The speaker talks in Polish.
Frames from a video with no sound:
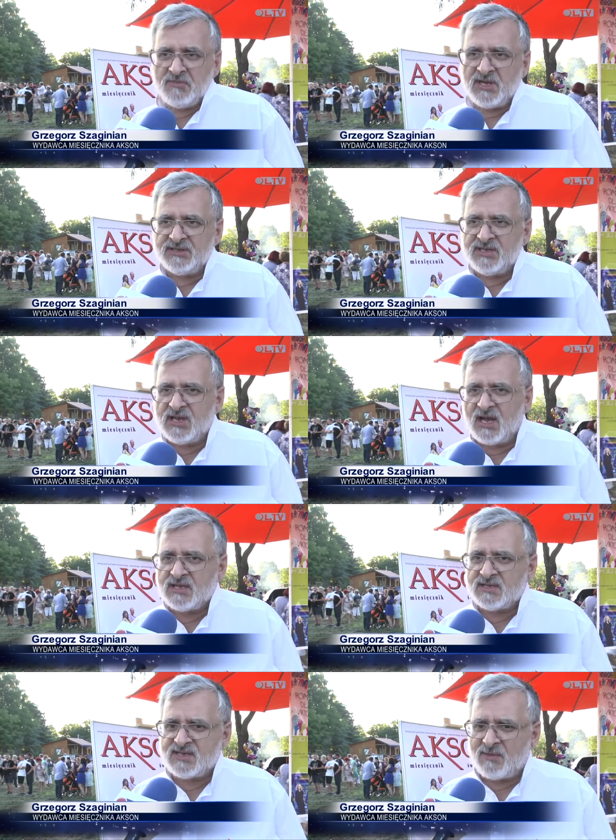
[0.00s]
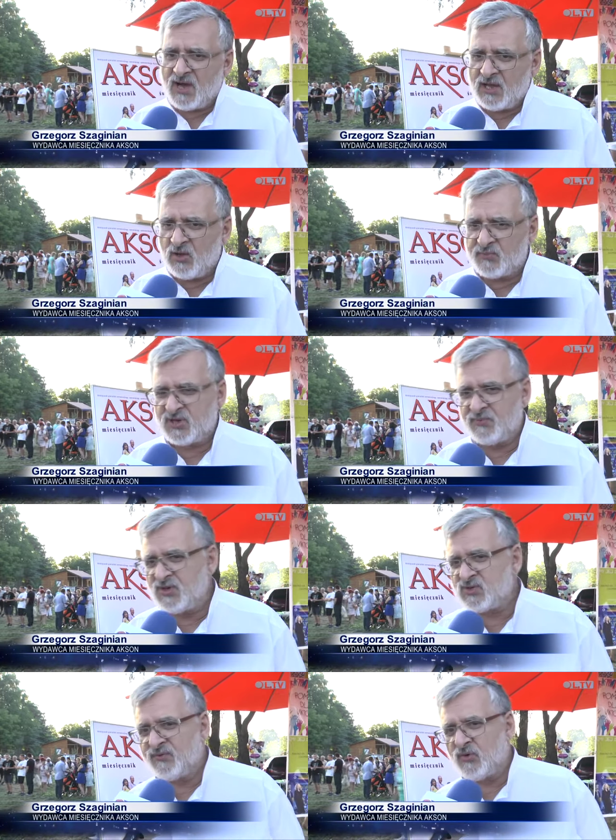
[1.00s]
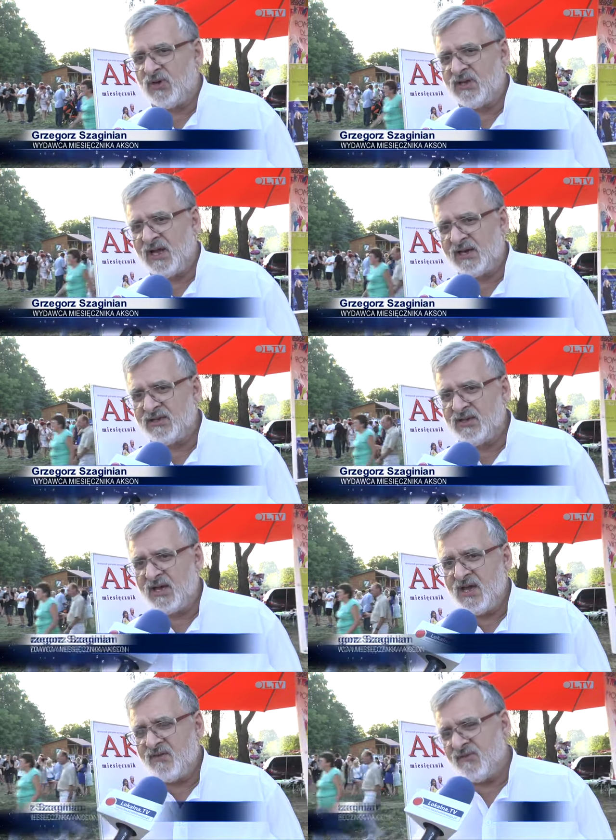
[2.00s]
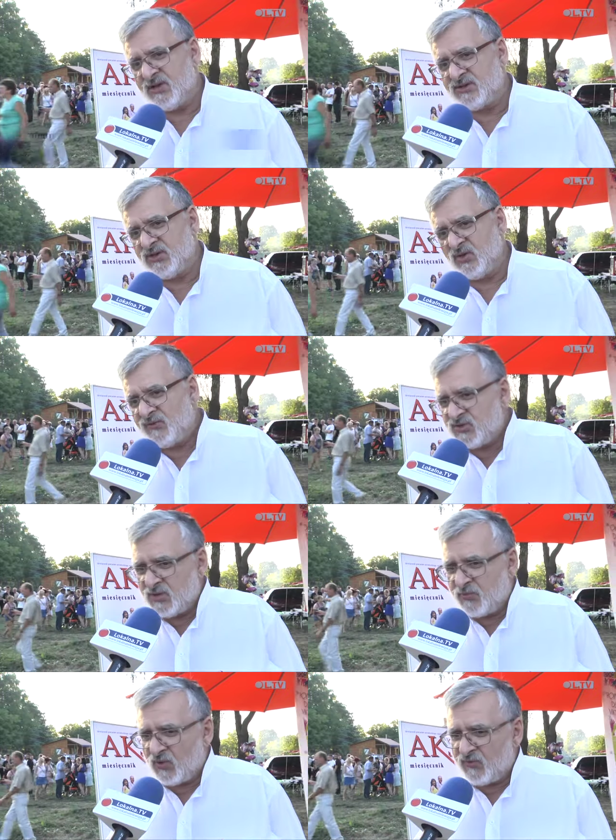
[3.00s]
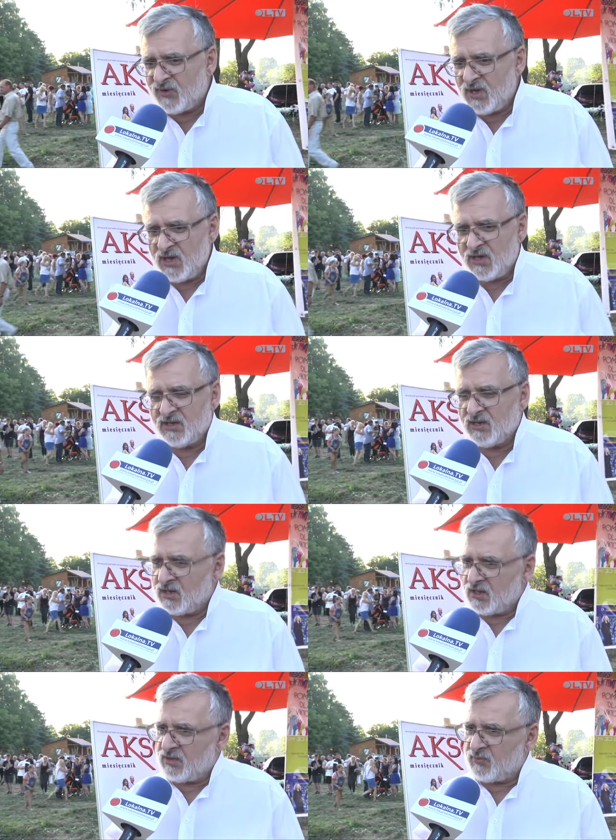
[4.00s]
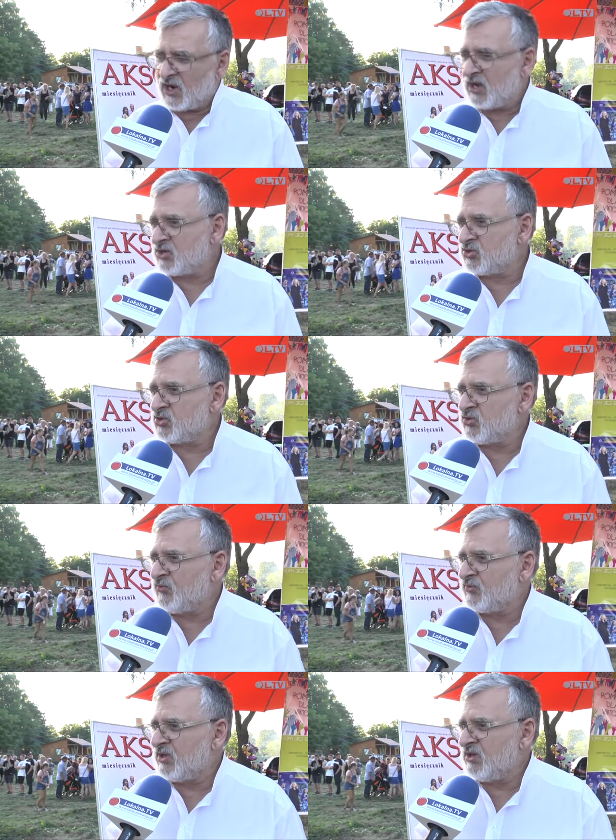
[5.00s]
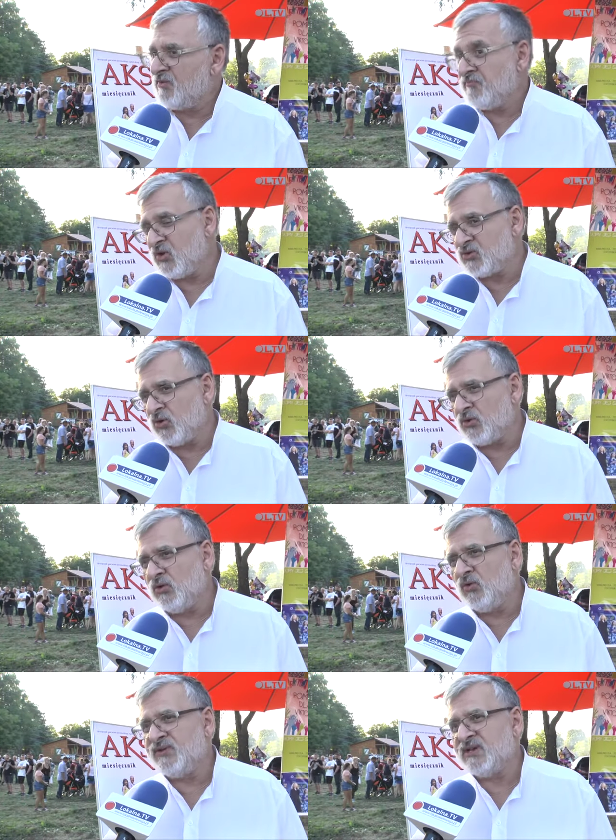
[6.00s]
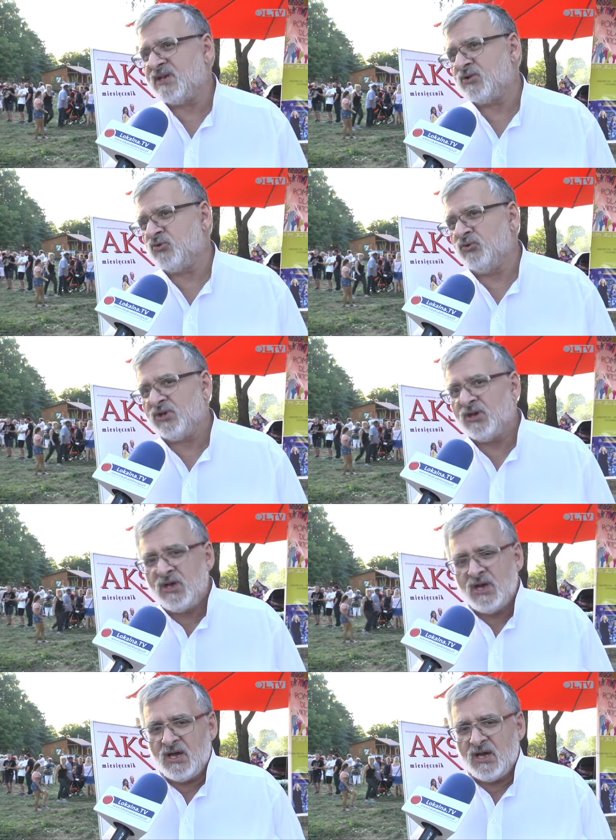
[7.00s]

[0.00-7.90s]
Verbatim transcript: Krytyka za mało przepisów kulinarnych, więcej dowcipów, e, brak krzyżówki. To są główne zarzuty